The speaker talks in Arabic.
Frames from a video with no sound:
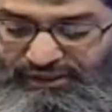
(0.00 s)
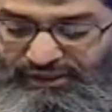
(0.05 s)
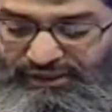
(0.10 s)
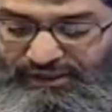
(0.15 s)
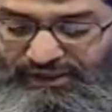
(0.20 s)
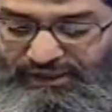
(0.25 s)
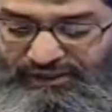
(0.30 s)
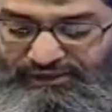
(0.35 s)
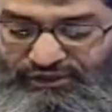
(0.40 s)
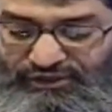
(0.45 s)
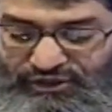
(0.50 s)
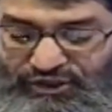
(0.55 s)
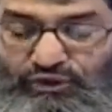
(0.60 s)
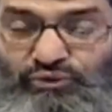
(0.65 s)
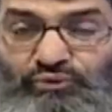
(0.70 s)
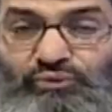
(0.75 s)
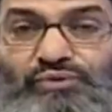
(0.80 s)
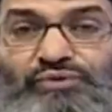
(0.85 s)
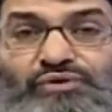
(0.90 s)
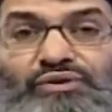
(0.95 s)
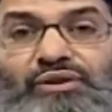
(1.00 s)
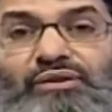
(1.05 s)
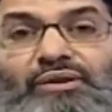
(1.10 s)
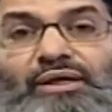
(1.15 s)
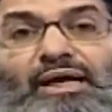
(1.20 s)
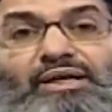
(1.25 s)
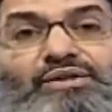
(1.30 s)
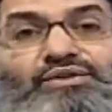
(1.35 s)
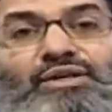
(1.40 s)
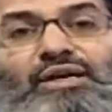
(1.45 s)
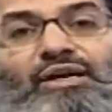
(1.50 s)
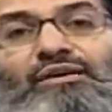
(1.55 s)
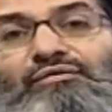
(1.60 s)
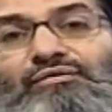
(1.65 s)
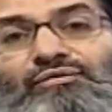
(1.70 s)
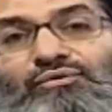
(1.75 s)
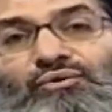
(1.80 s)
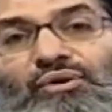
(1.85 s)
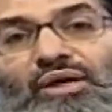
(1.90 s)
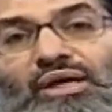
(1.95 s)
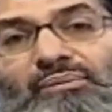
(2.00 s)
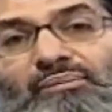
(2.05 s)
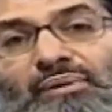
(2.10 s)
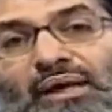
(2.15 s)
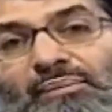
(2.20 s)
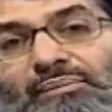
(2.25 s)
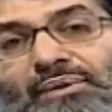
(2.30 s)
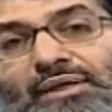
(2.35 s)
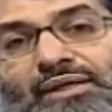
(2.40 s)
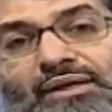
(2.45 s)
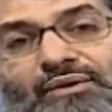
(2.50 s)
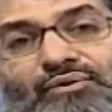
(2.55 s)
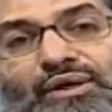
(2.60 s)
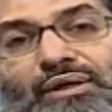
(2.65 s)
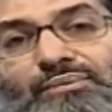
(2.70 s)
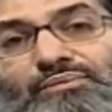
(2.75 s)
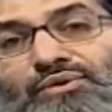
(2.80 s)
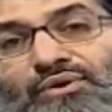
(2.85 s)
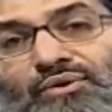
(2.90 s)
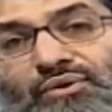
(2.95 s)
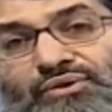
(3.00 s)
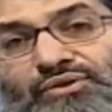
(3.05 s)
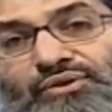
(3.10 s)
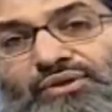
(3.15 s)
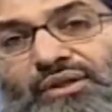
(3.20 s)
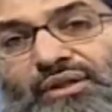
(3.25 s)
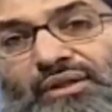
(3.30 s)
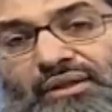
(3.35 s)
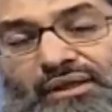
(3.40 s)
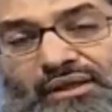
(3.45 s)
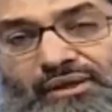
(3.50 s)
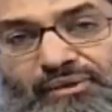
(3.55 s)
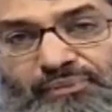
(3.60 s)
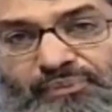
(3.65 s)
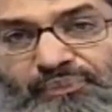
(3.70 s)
النتيجة تكون 16425 ذنب